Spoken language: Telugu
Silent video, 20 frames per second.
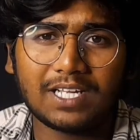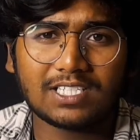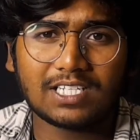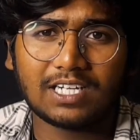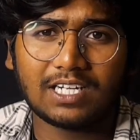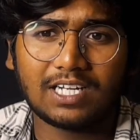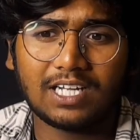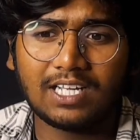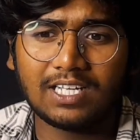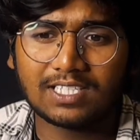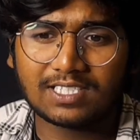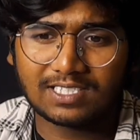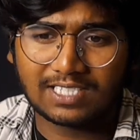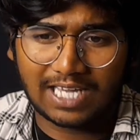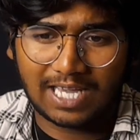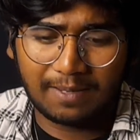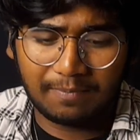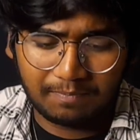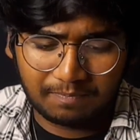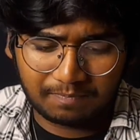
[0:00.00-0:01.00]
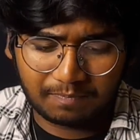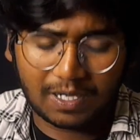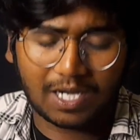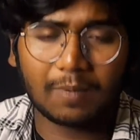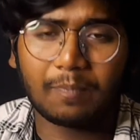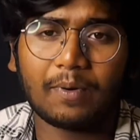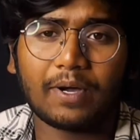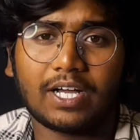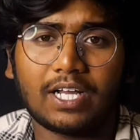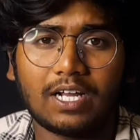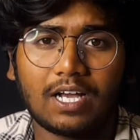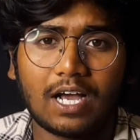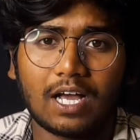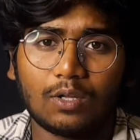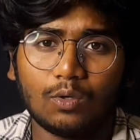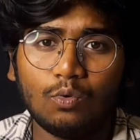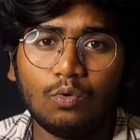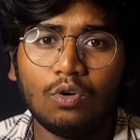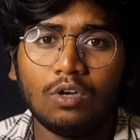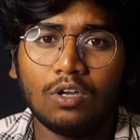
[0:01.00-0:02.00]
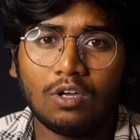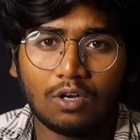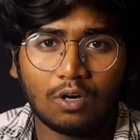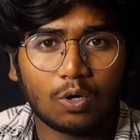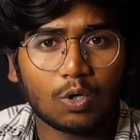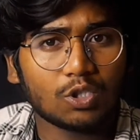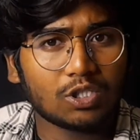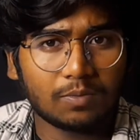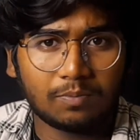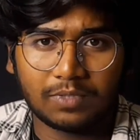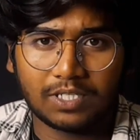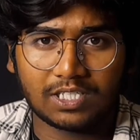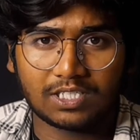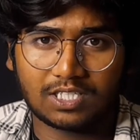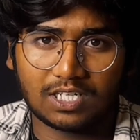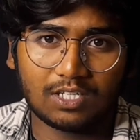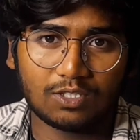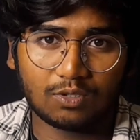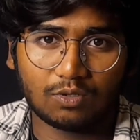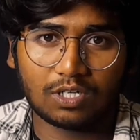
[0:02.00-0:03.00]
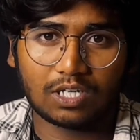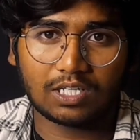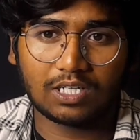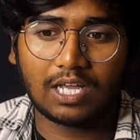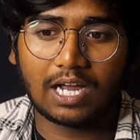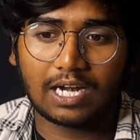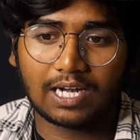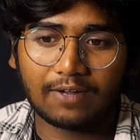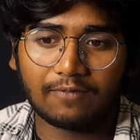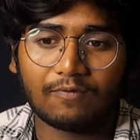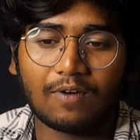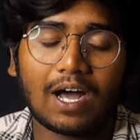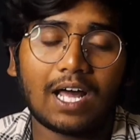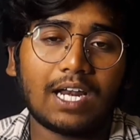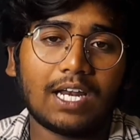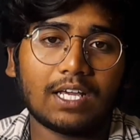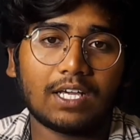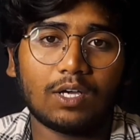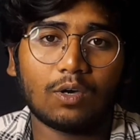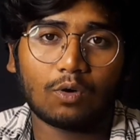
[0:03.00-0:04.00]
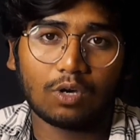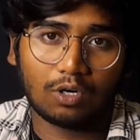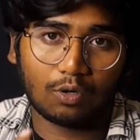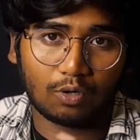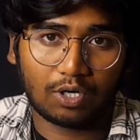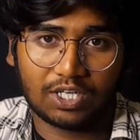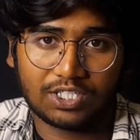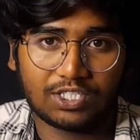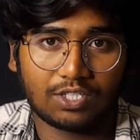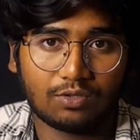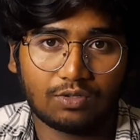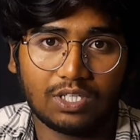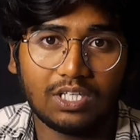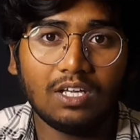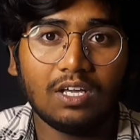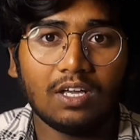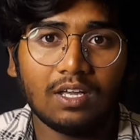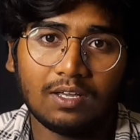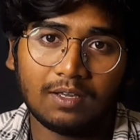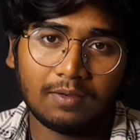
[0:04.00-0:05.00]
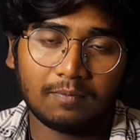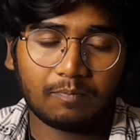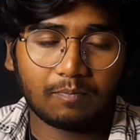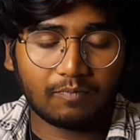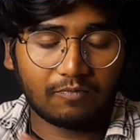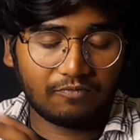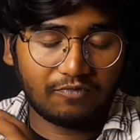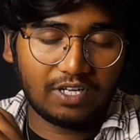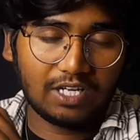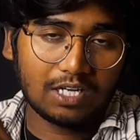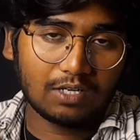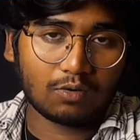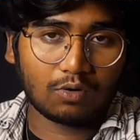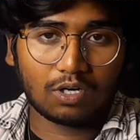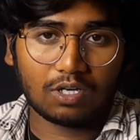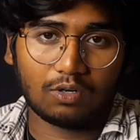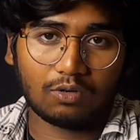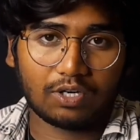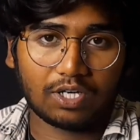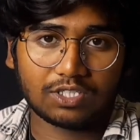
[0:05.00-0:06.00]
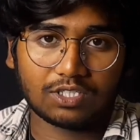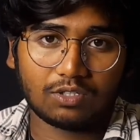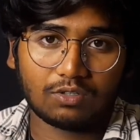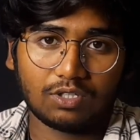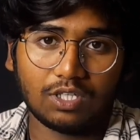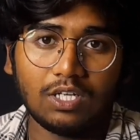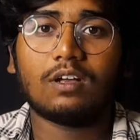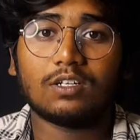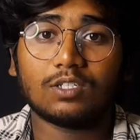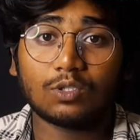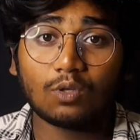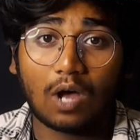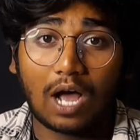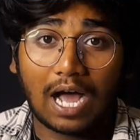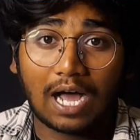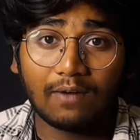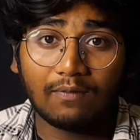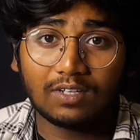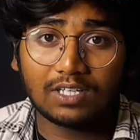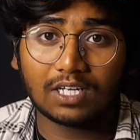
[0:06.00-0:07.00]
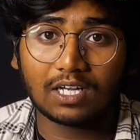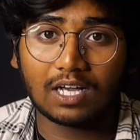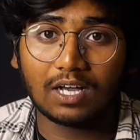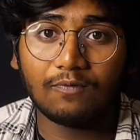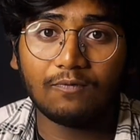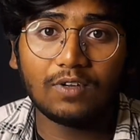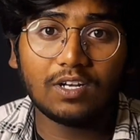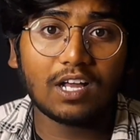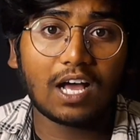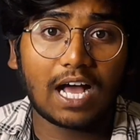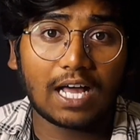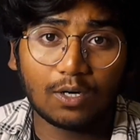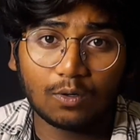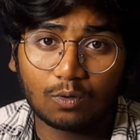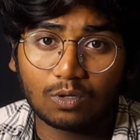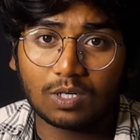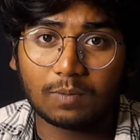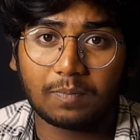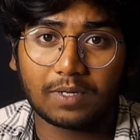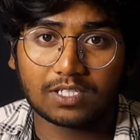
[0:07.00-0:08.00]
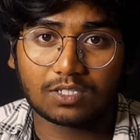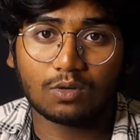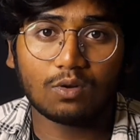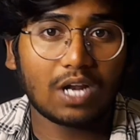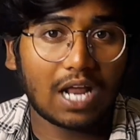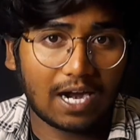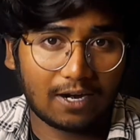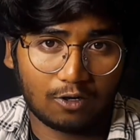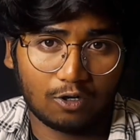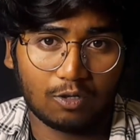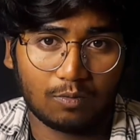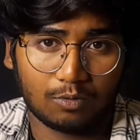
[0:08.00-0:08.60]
ప్లేస్ అంటే సేమ్ పక్కపక్కన కాదు కొంచెం డిస్టెన్స్ ఉంటుంది అంటే వాళ్ళకి ఒక లొకేషన్ ఉంది వీళ్ళకి ఒక లొకేషన్ ఉంది సో ఆ విధంగా వీళ్ళు అనుకున్న ప్లేస్లో ల్యాండ్